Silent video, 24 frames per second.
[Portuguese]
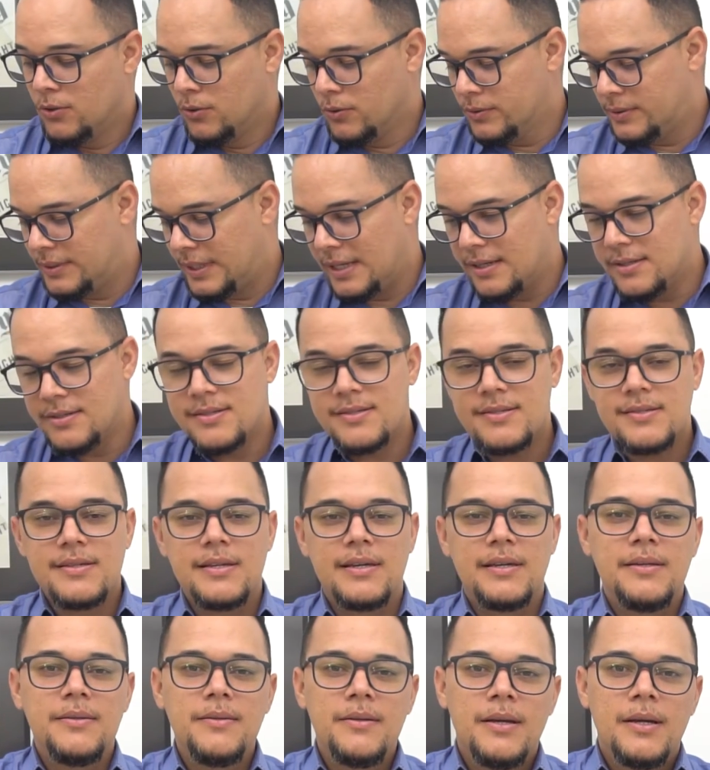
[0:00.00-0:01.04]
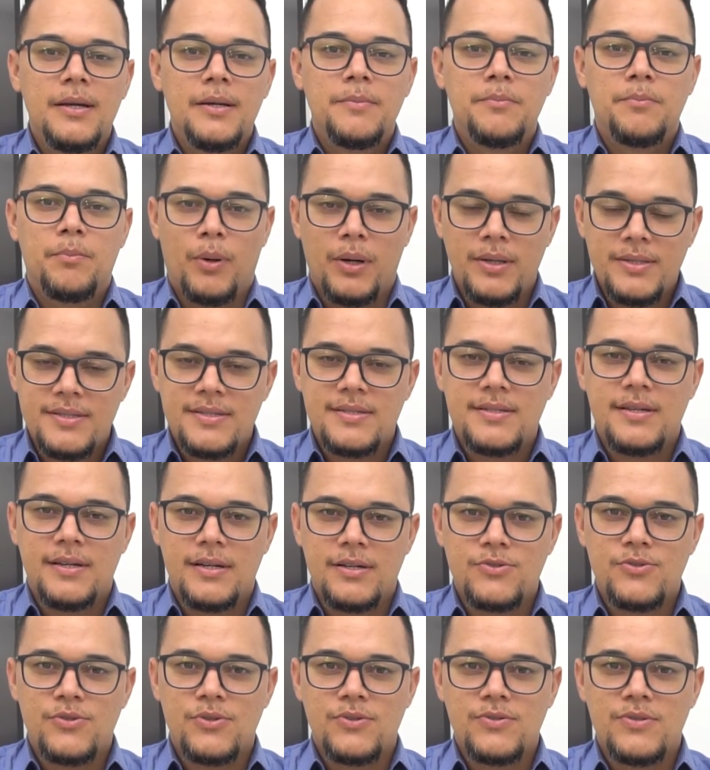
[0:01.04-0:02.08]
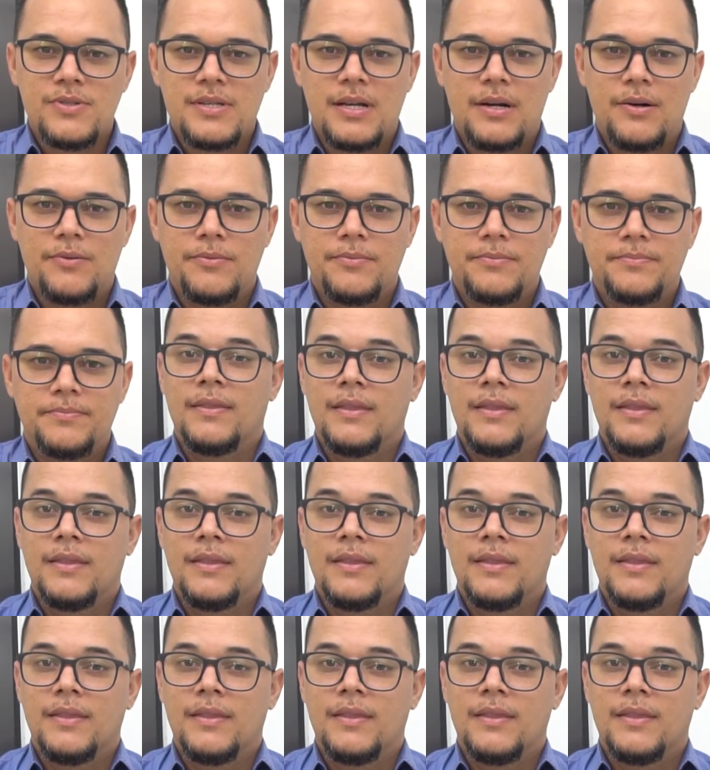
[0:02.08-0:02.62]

o Tend Skin pode ser a solução.